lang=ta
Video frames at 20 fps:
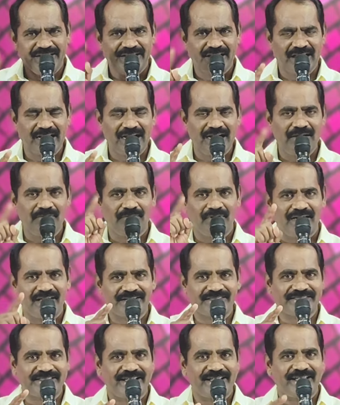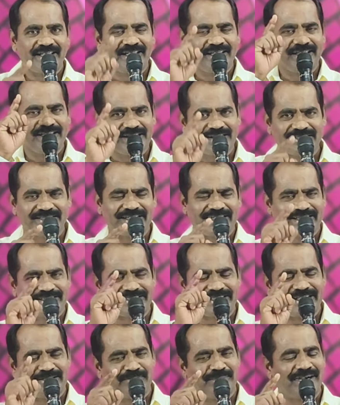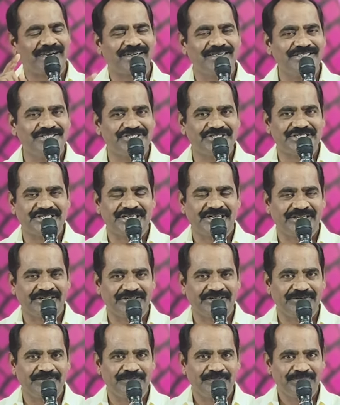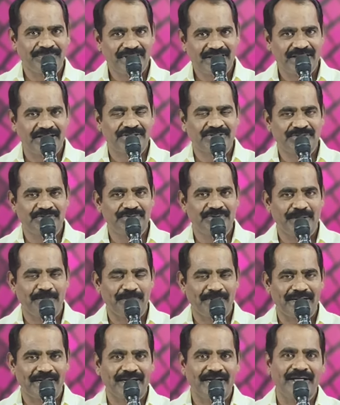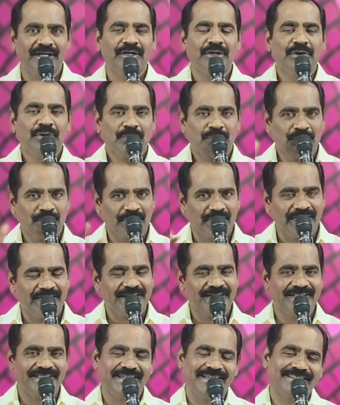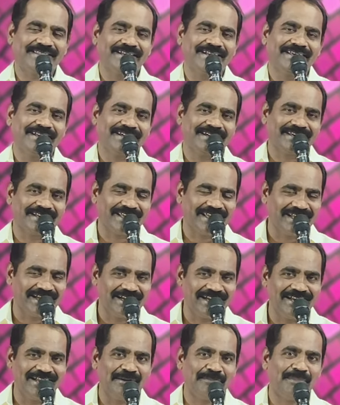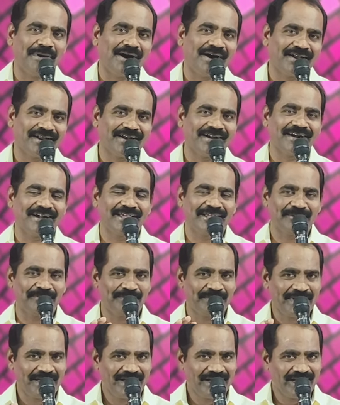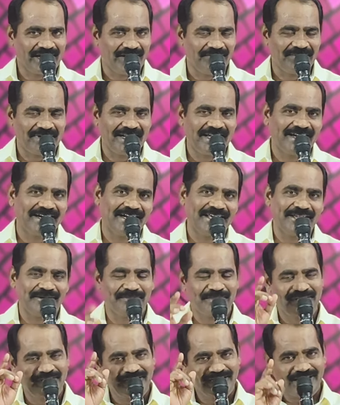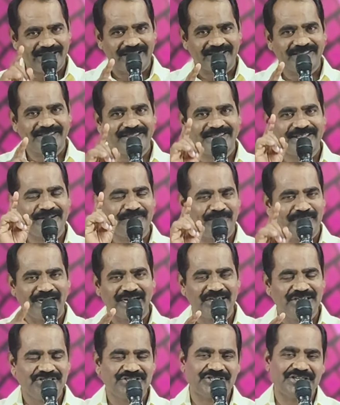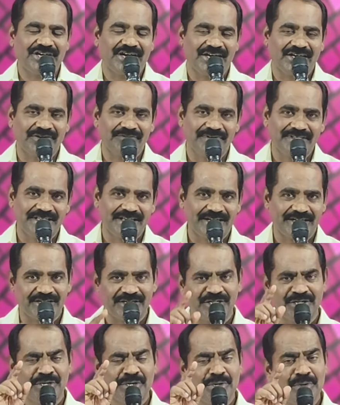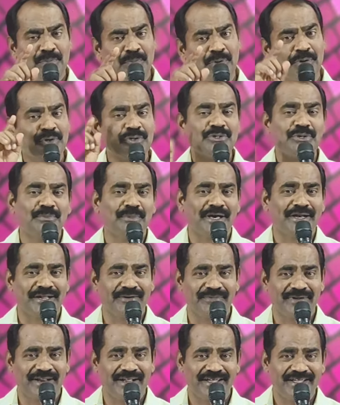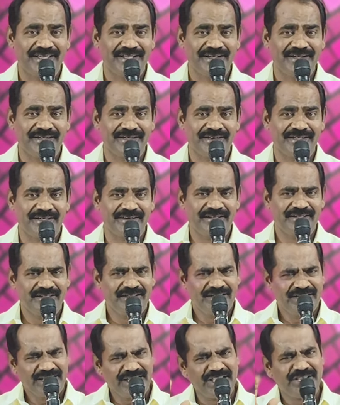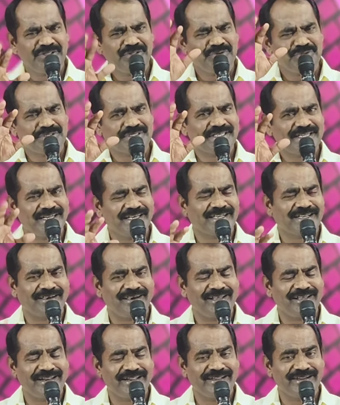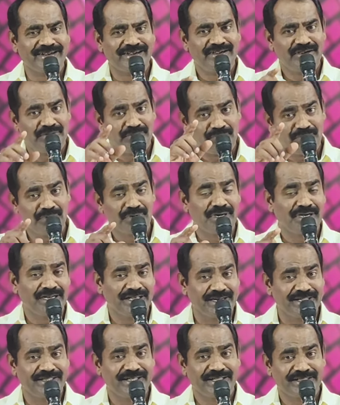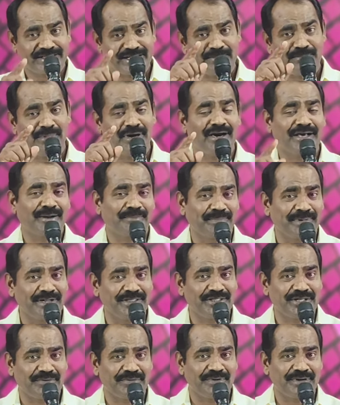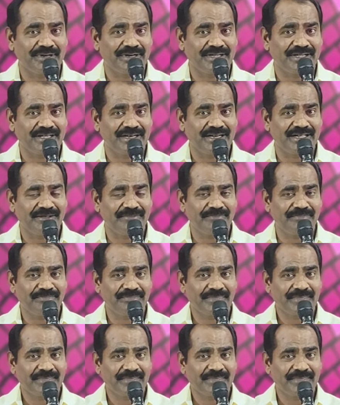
நல் வார்த்தை இருதயத்தை மகிழ்ச்சியாக்கும் கர்த்தருடைய பிள்ளைகளை உங்கள் இருதயத்தில் இருக்கிற எல்லா பாரங்களையும் கவலைகளையும் கர்த்தர் மகிழ்ச்சி ஆக்குவதற்கு போதுமானவராக இருக்கிறார் ஏதோ சில காரியங்கள் உங்கள் இருதயத்தை பாரப்படுத்தி கொண்டிருக்கலாம்